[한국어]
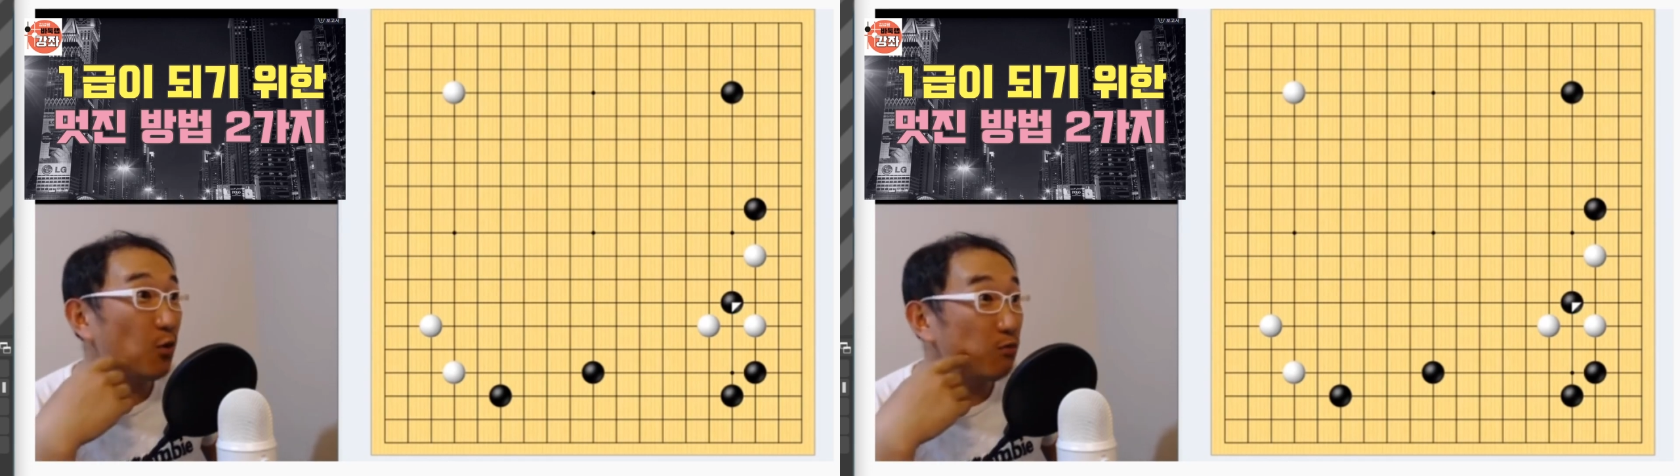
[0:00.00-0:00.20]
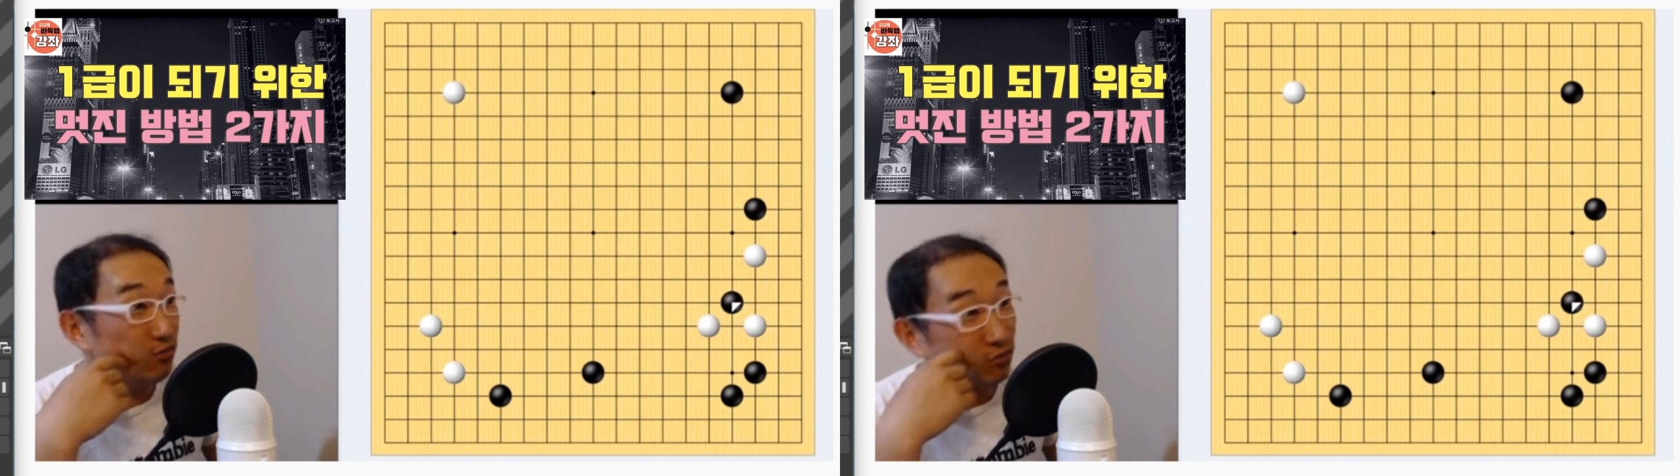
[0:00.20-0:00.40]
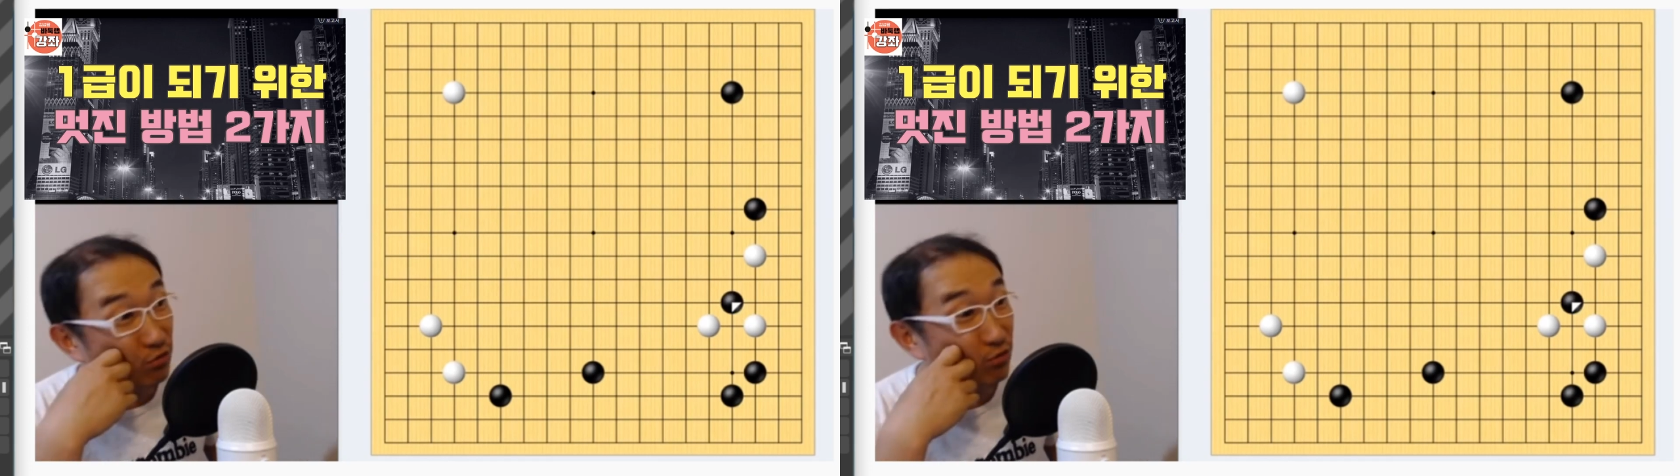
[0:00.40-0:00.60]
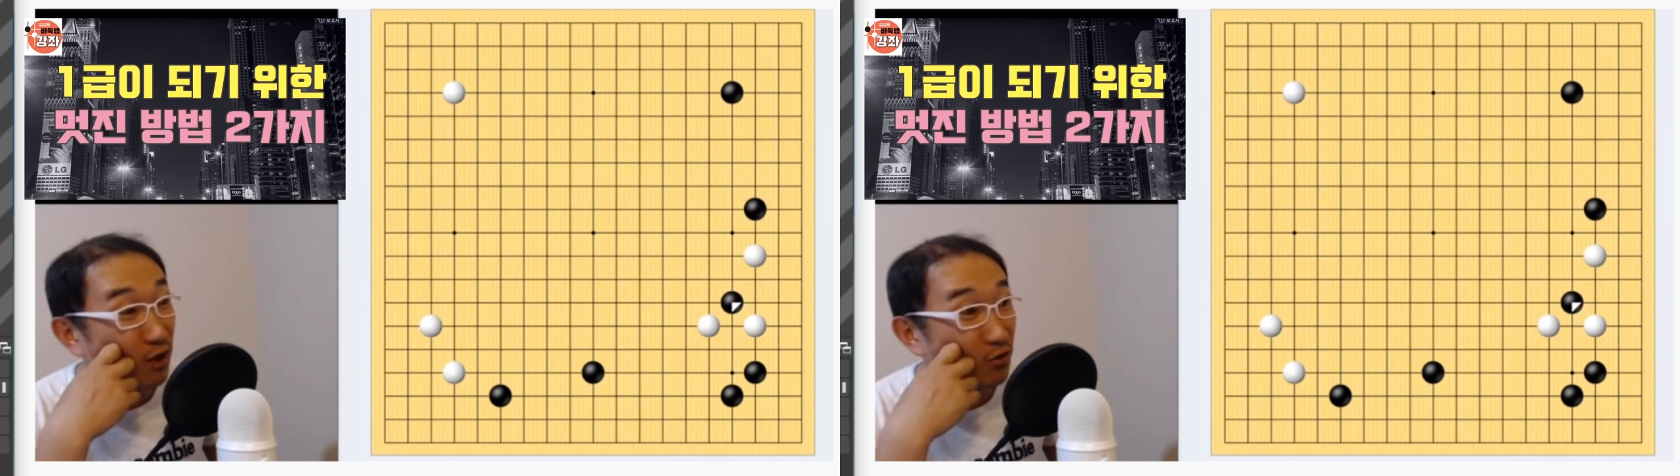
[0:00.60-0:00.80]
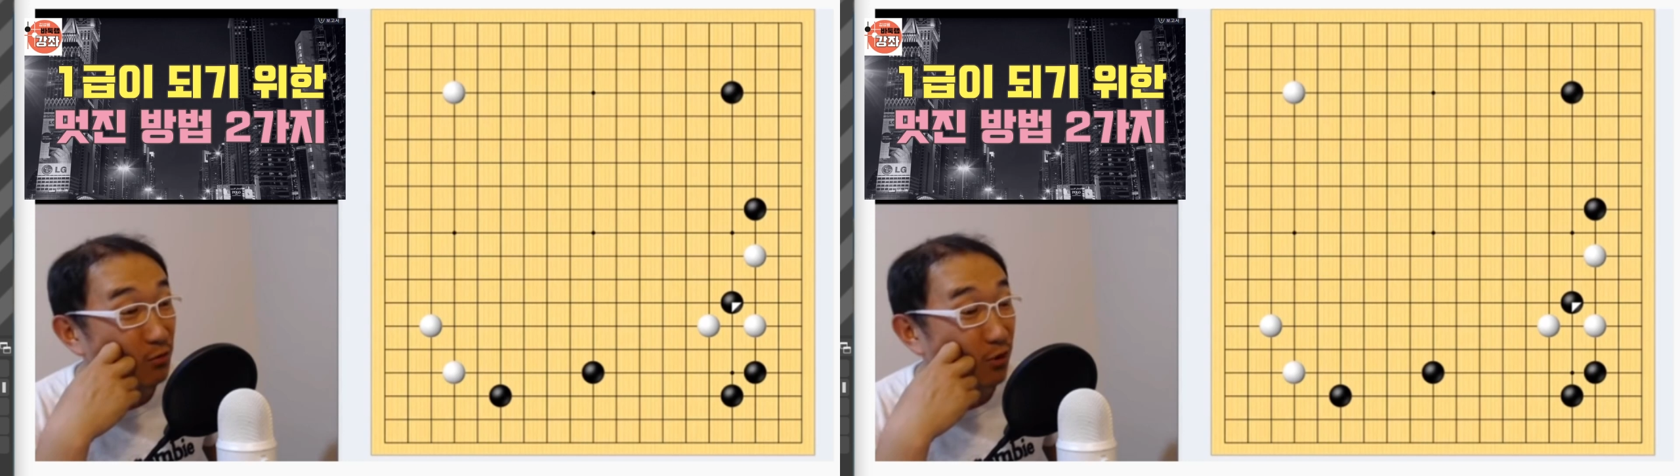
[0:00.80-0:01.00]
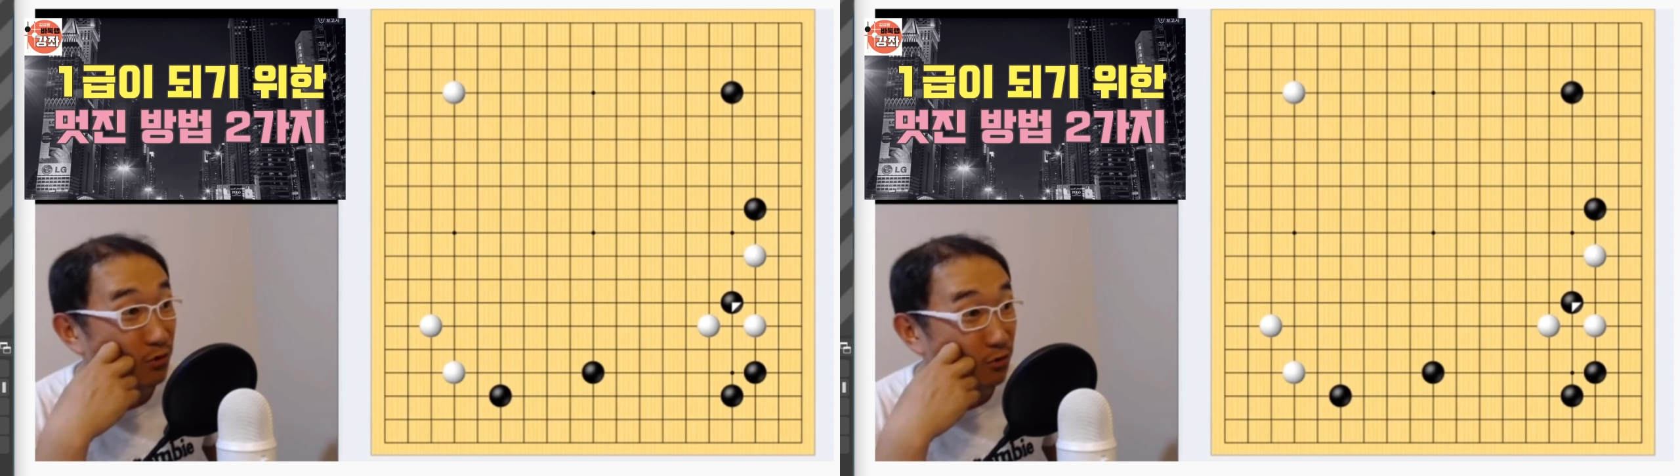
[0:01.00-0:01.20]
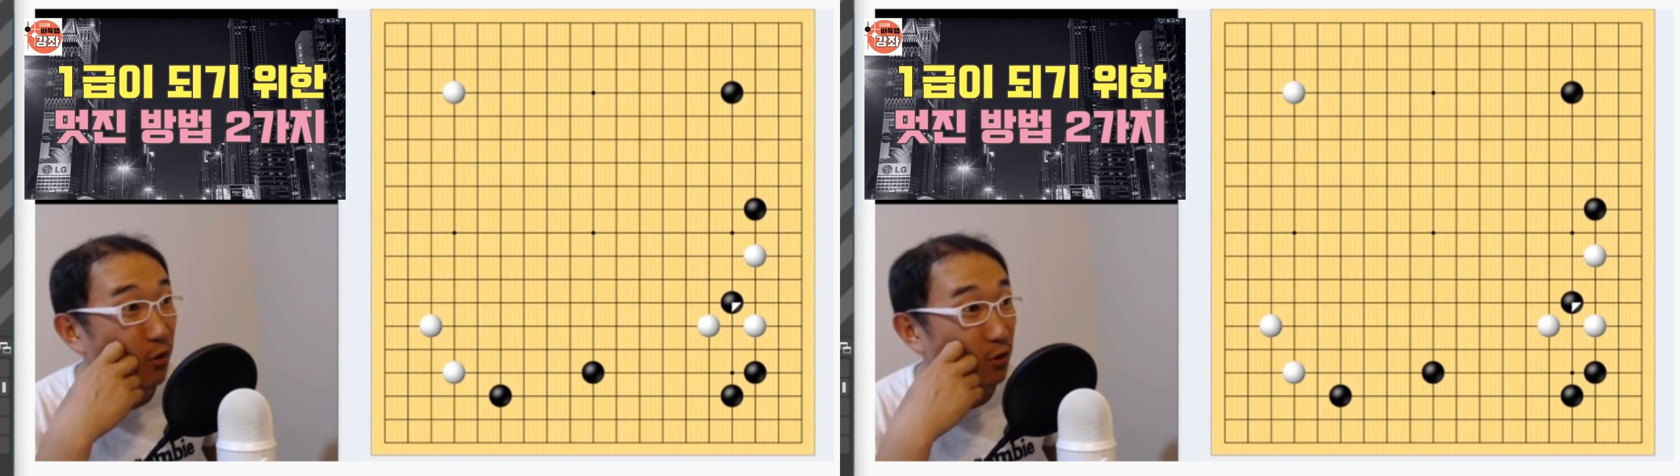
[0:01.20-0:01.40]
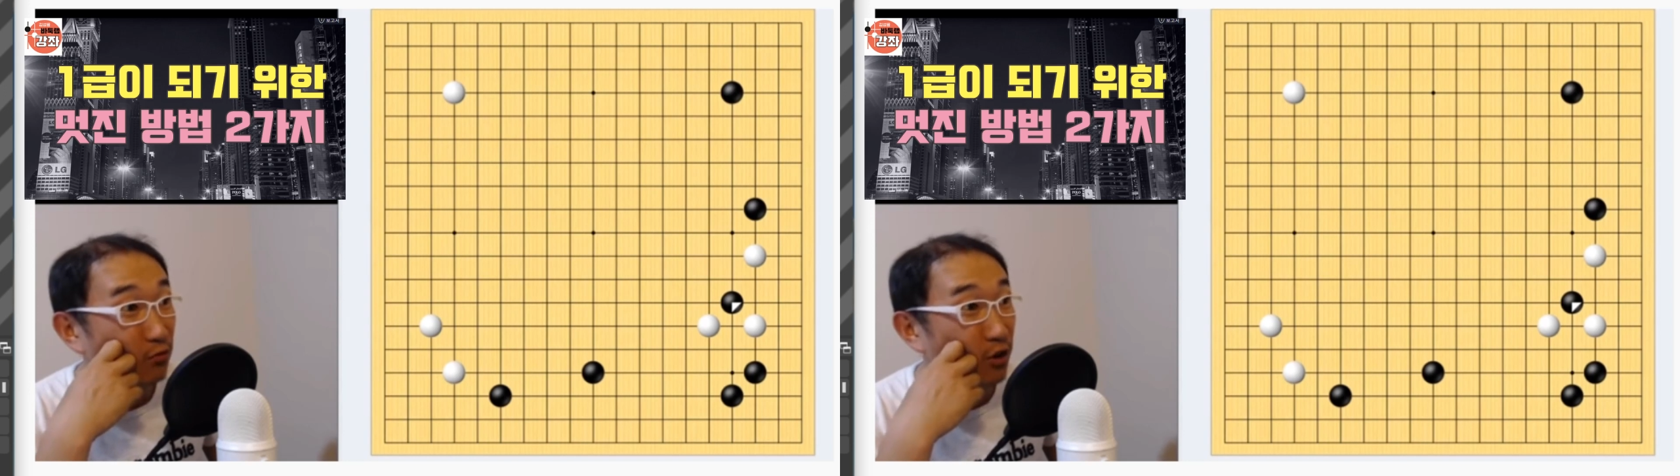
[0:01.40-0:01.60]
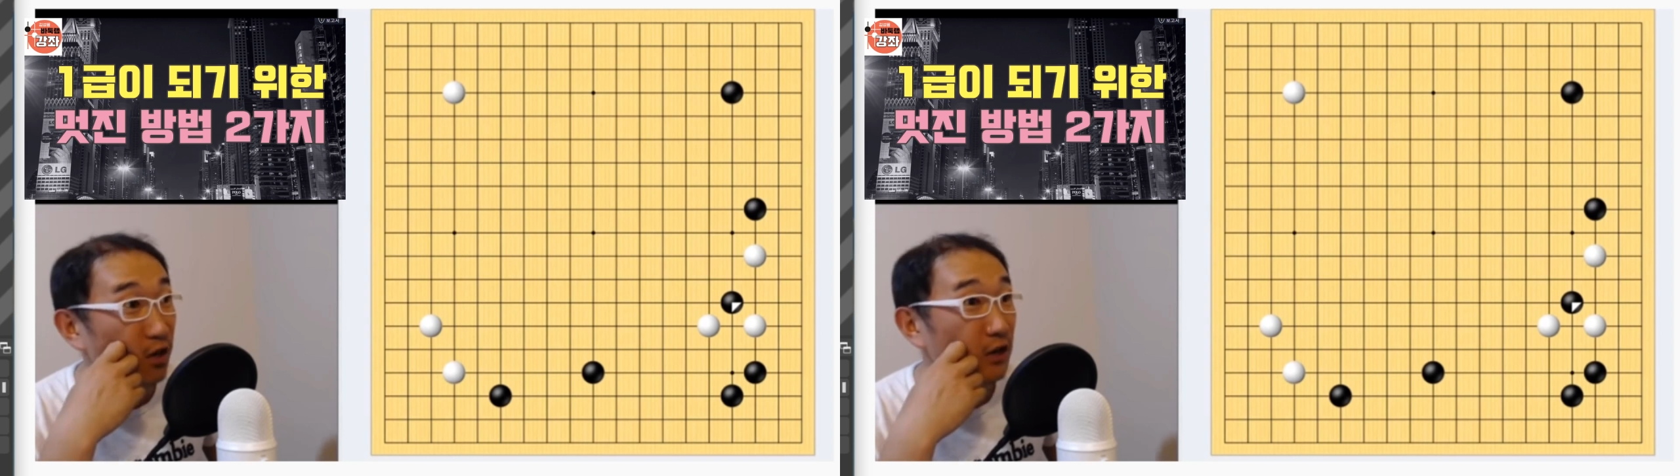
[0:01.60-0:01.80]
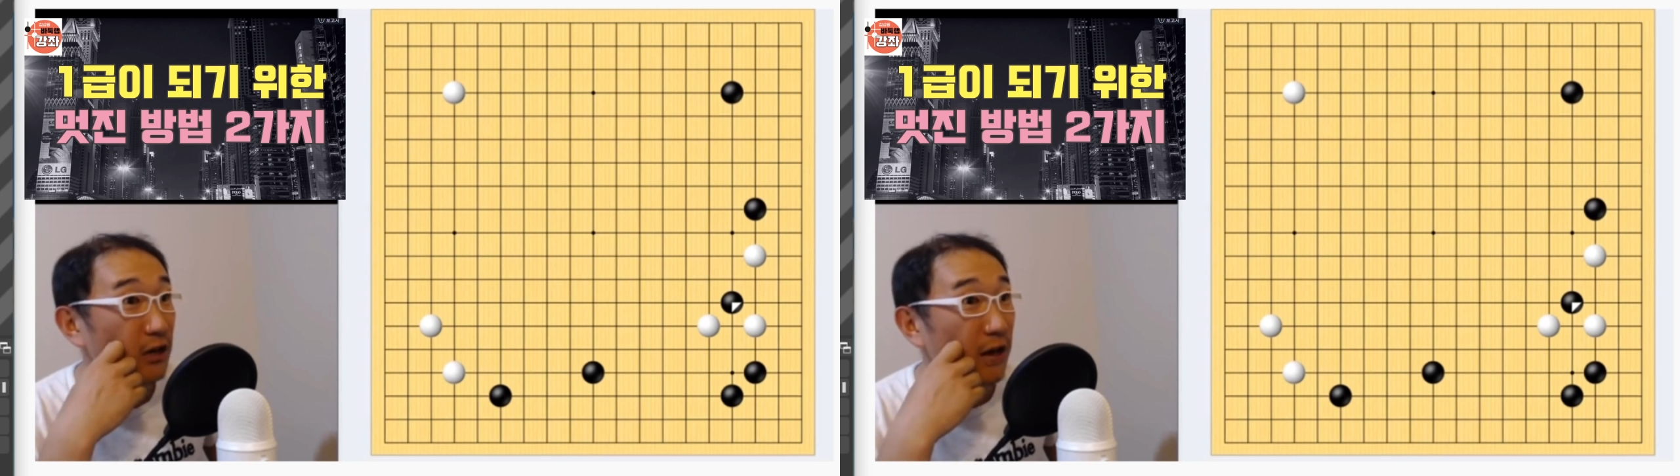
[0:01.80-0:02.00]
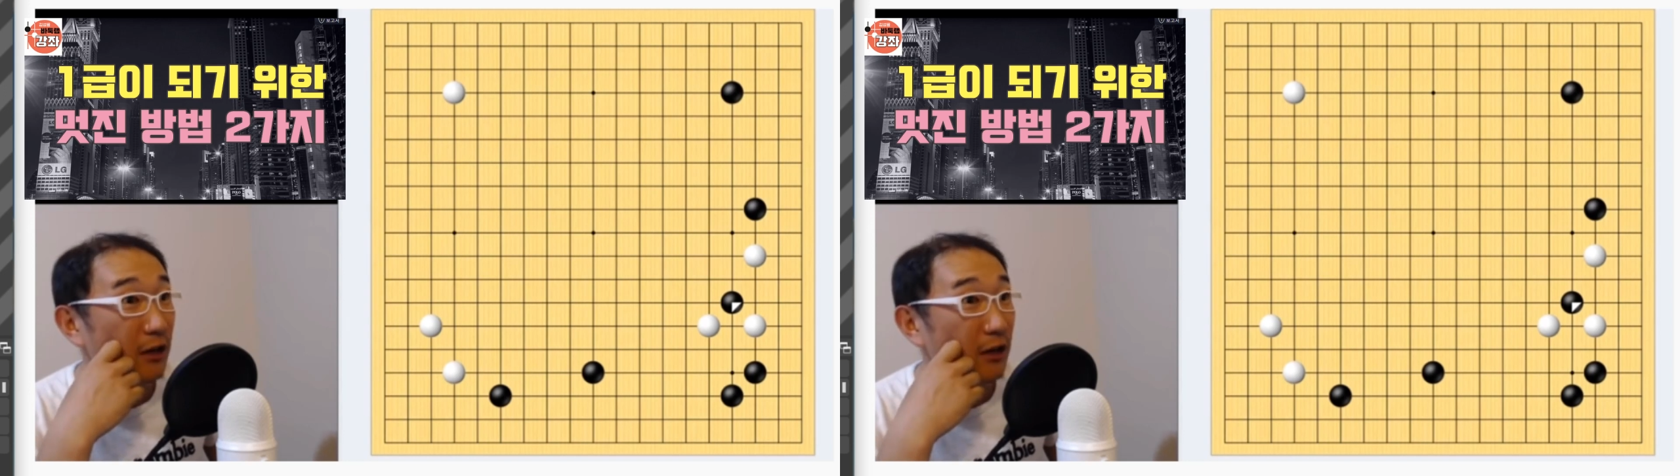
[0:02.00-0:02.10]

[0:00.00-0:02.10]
꼼수라고 보기는 좀 어렵고요.